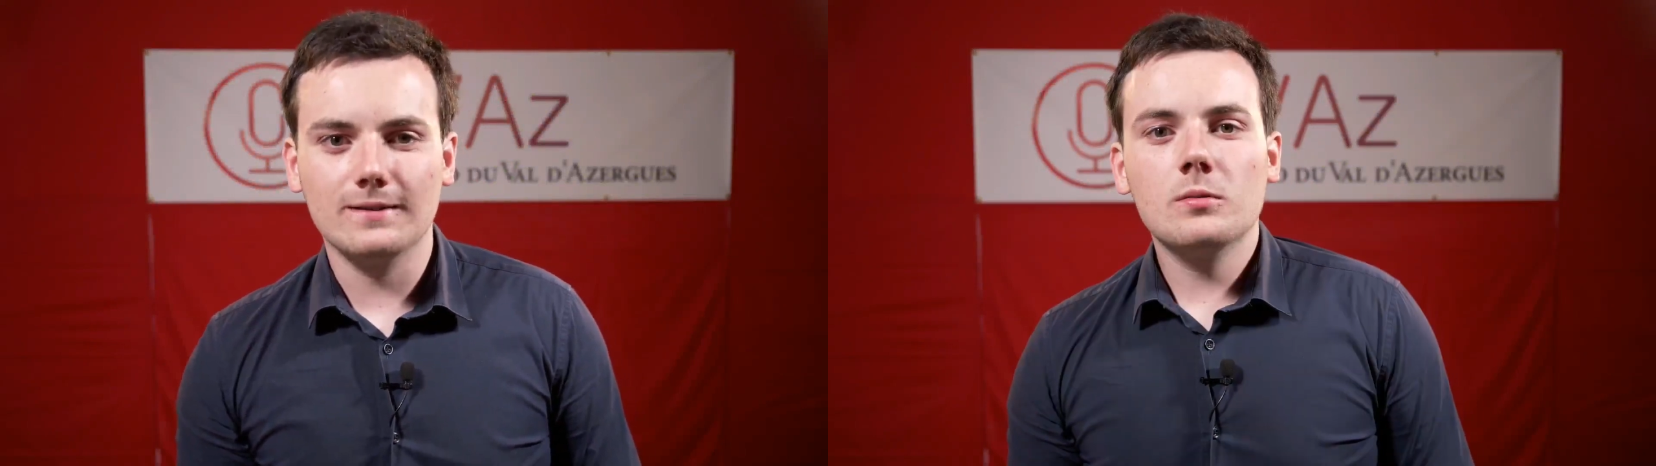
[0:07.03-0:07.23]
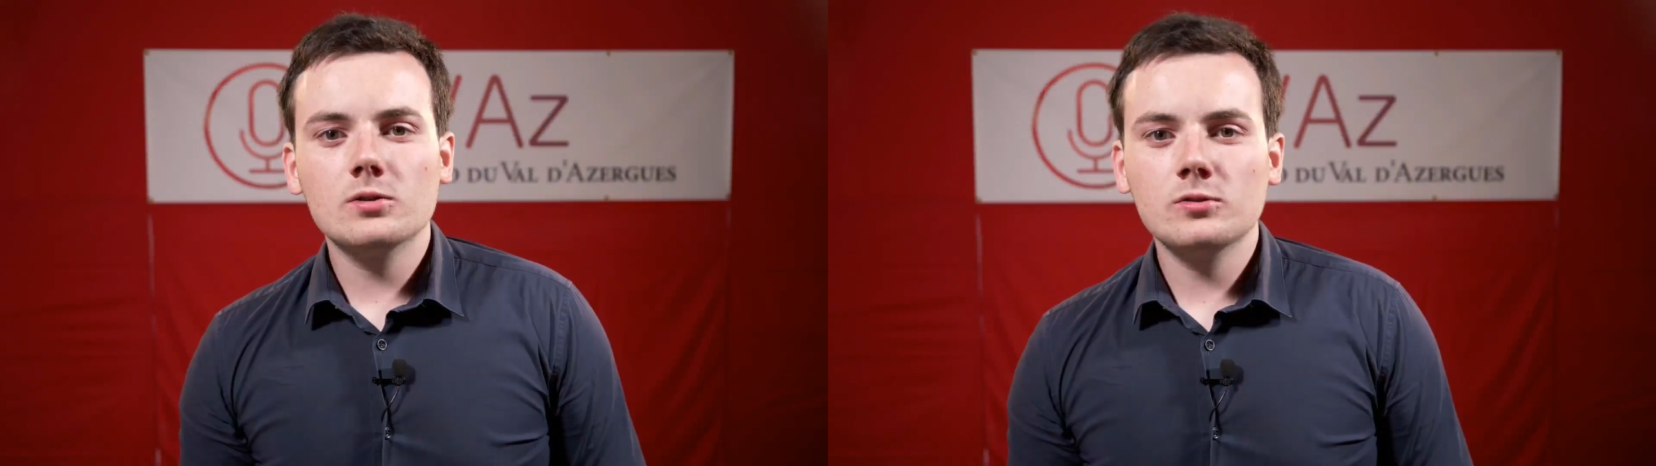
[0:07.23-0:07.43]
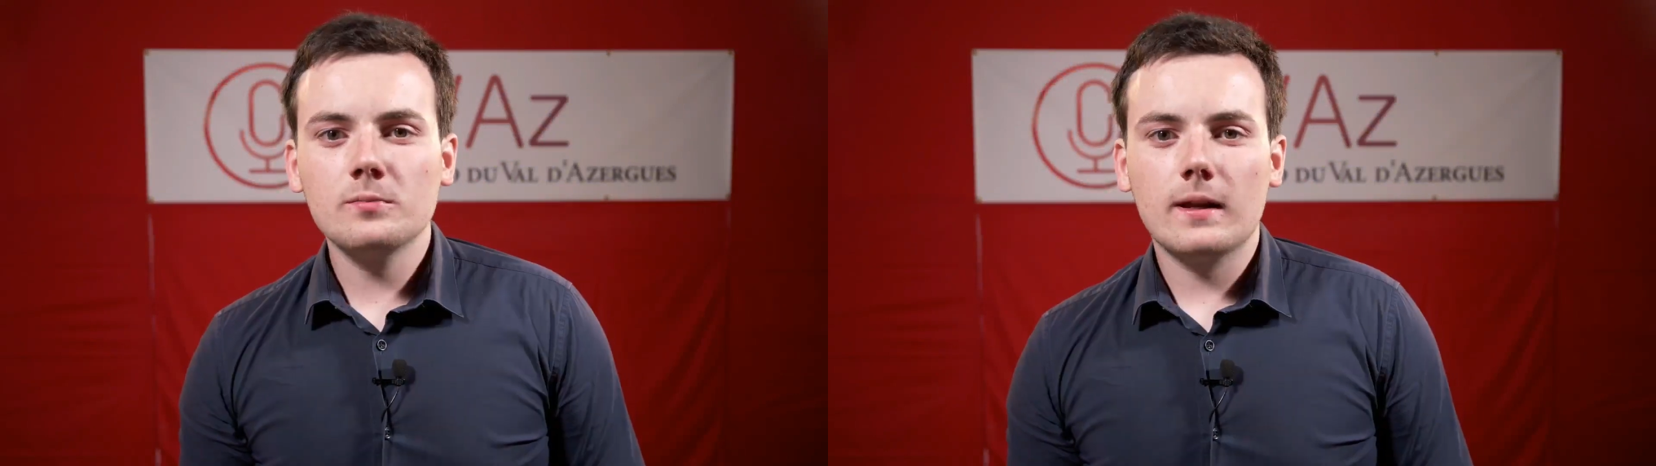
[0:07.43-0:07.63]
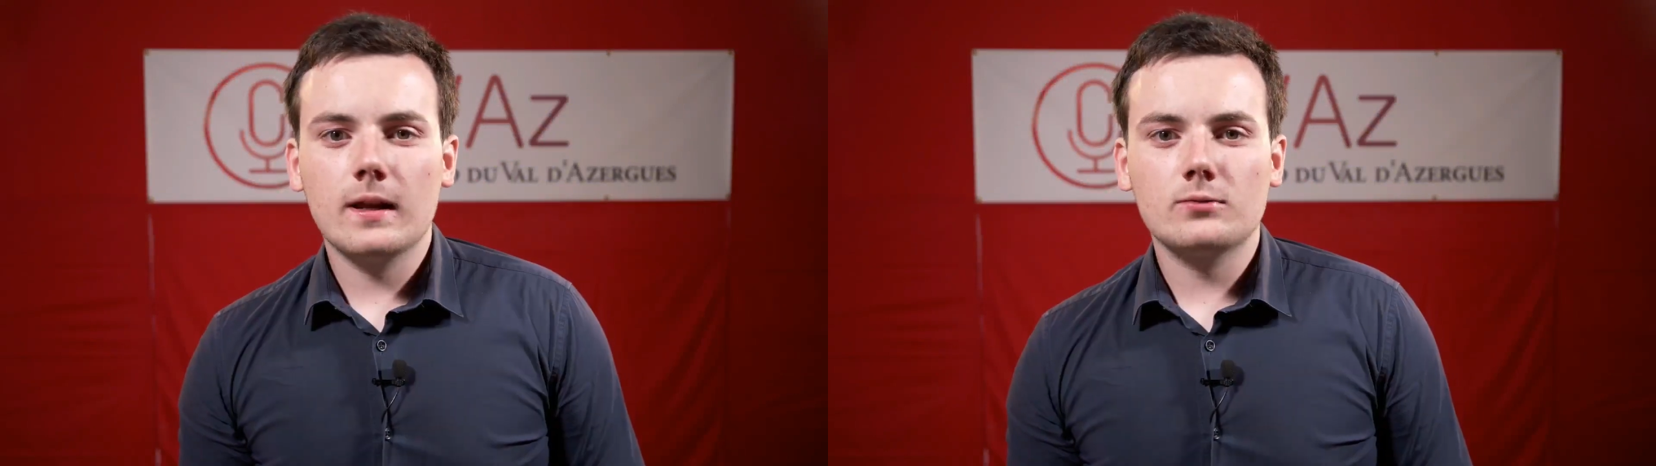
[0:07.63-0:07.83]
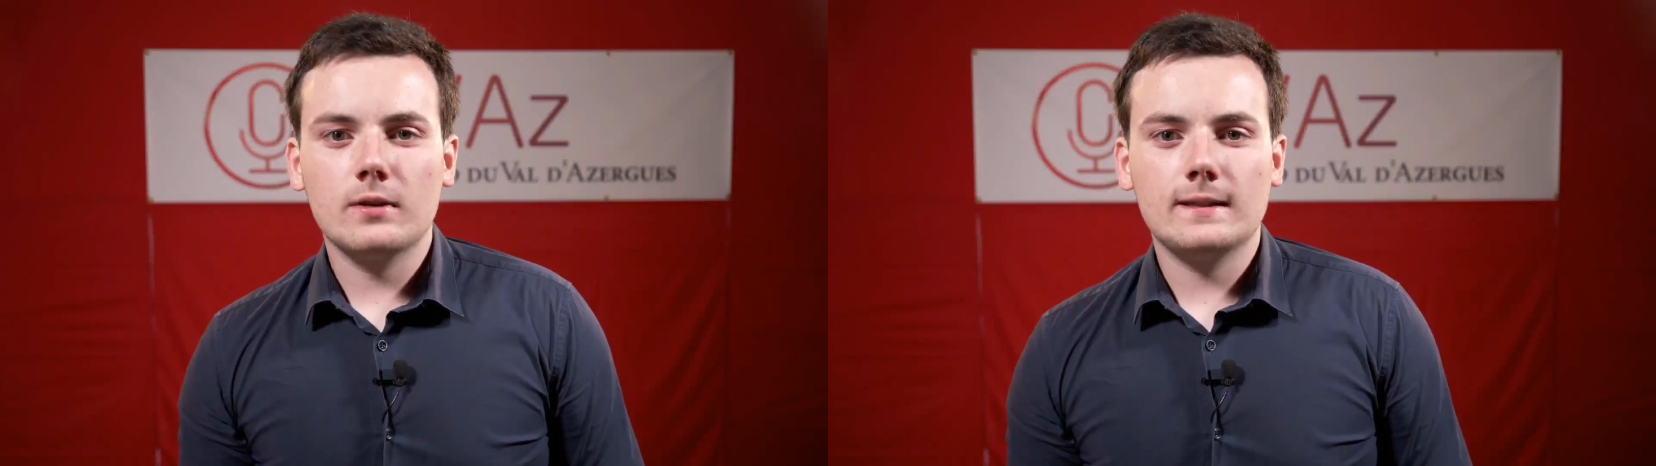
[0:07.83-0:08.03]
Commençons par
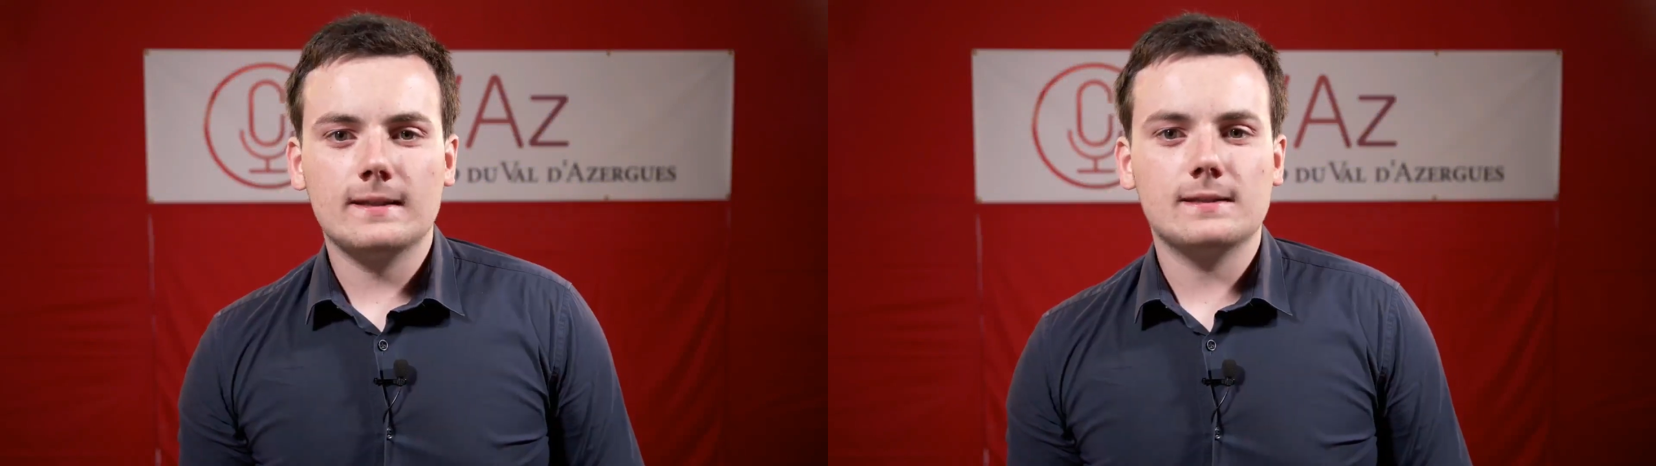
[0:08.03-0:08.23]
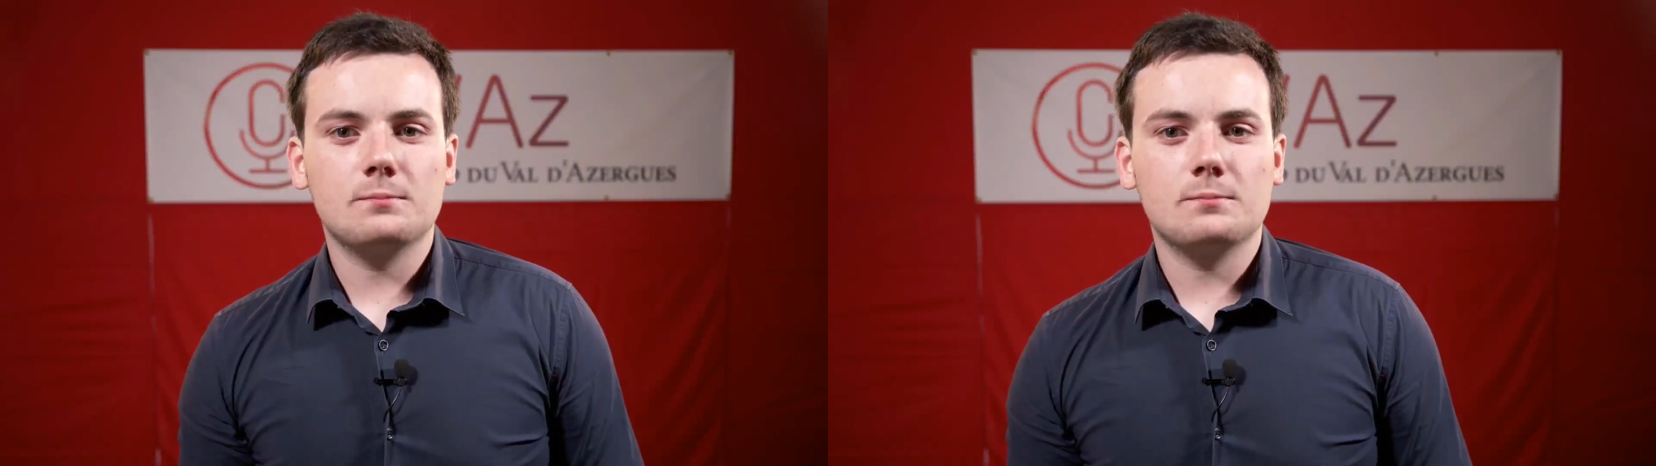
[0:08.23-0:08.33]
l'actualité